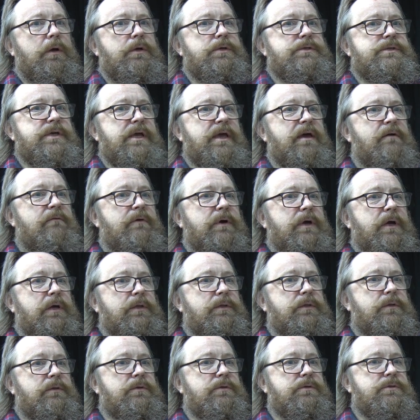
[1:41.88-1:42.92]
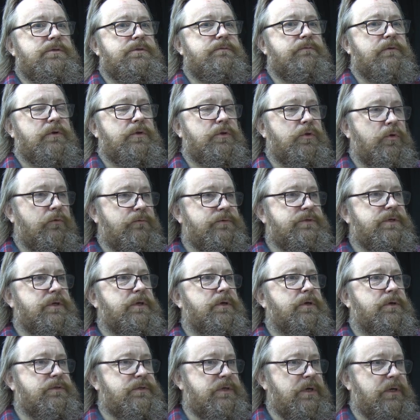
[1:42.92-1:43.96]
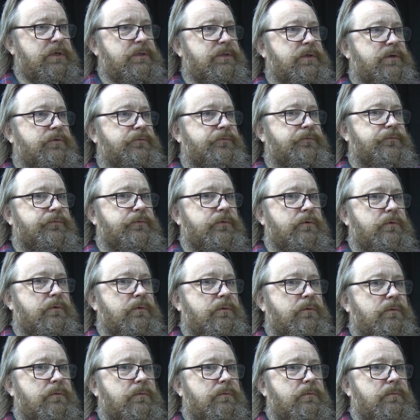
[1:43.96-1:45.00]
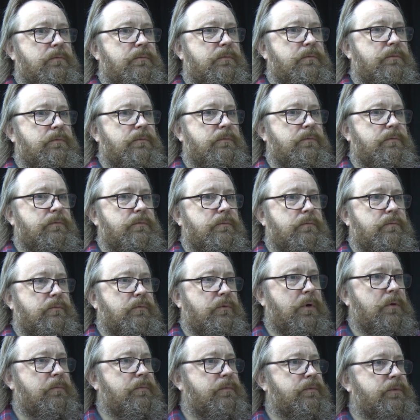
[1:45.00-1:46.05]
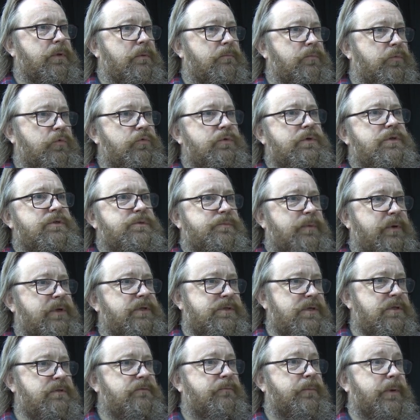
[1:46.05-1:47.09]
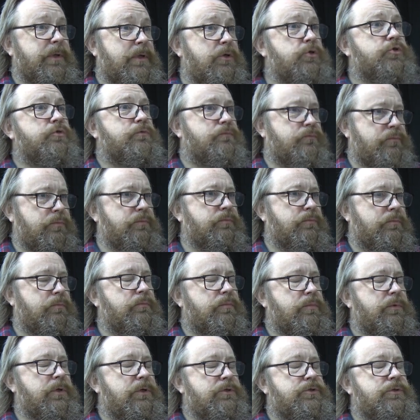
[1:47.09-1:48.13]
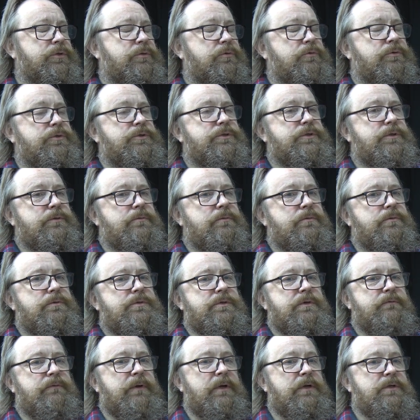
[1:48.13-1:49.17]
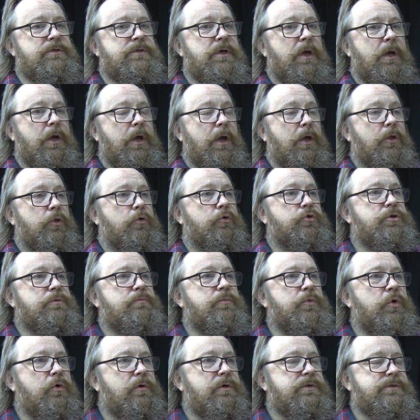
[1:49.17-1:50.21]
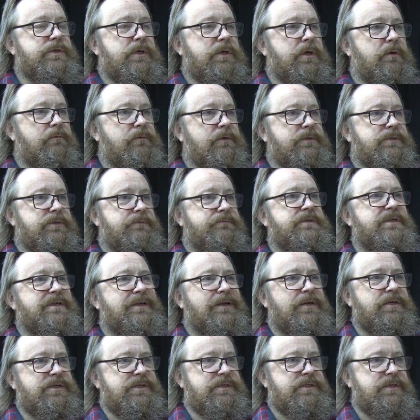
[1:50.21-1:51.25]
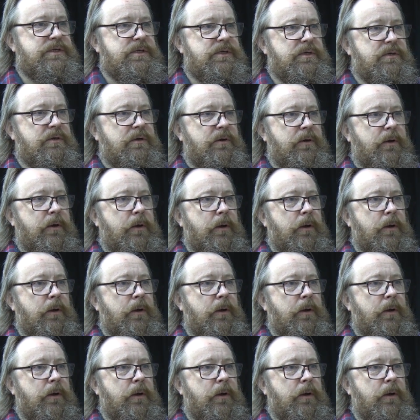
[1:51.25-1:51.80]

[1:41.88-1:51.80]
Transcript: заявок от Свердловских театров, ну, как бы там, ну, 10%, понятно, что наши тоже заявлялись, но очень много заявок со всей России.